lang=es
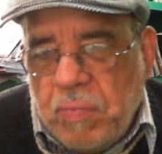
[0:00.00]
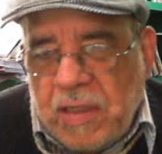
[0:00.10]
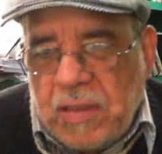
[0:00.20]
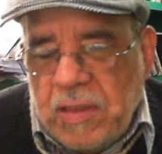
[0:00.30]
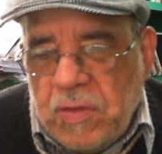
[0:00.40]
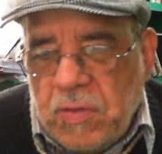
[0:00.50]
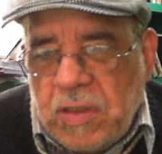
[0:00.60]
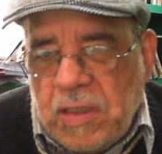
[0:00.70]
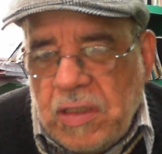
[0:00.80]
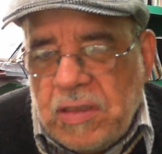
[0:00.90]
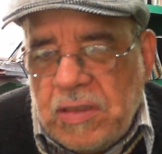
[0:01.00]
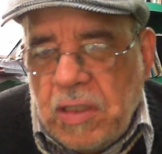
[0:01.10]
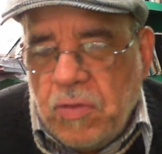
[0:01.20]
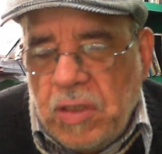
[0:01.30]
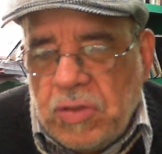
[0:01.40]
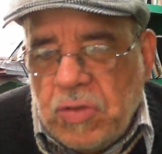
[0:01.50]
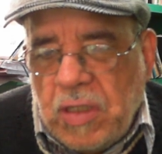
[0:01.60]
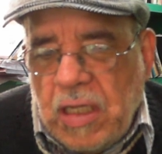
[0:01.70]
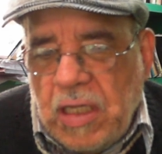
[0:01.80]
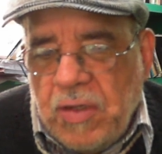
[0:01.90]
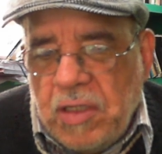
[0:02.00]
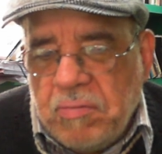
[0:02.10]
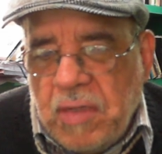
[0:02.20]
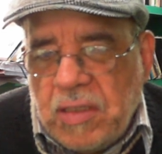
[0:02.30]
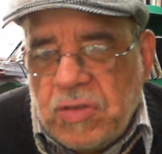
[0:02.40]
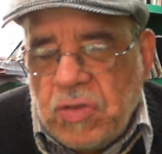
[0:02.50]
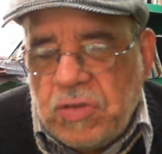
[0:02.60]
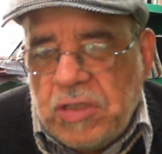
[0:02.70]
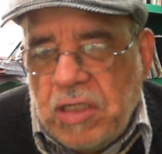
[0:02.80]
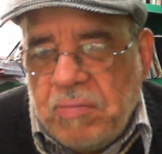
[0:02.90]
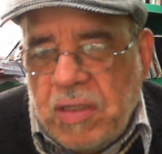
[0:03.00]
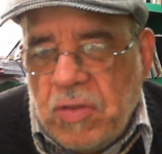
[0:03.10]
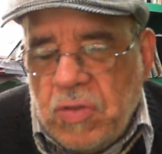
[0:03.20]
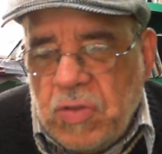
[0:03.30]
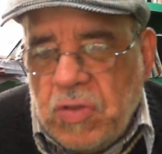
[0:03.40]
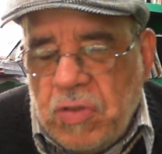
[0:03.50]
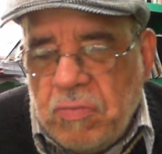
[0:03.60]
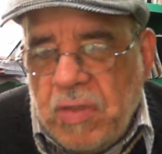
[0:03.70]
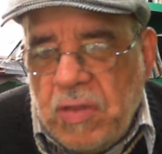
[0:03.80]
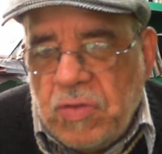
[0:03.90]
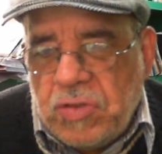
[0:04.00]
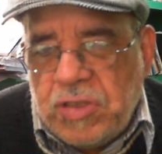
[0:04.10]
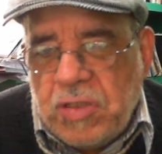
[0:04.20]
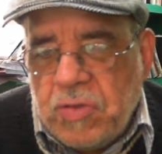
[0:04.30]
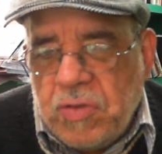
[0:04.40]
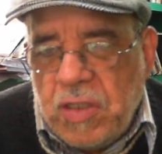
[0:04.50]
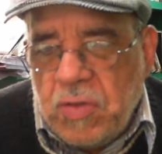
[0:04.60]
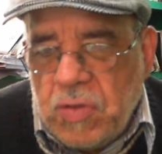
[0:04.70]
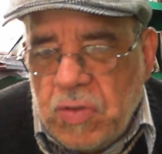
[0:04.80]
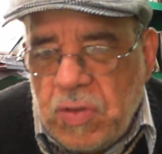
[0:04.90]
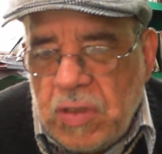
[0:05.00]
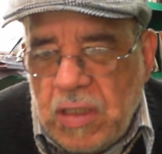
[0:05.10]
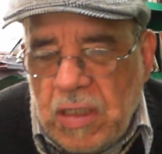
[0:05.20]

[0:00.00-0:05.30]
partido que se ha vuelto cada vez más conservador, menos renovador,